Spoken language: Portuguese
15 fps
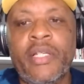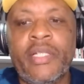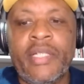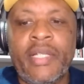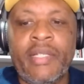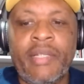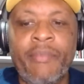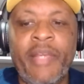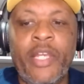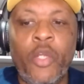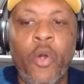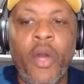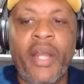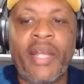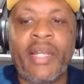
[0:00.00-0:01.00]
na, na
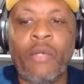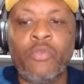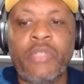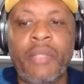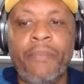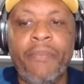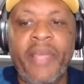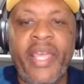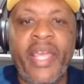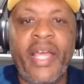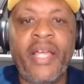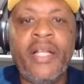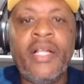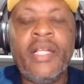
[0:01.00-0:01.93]
melhora na luta em pé,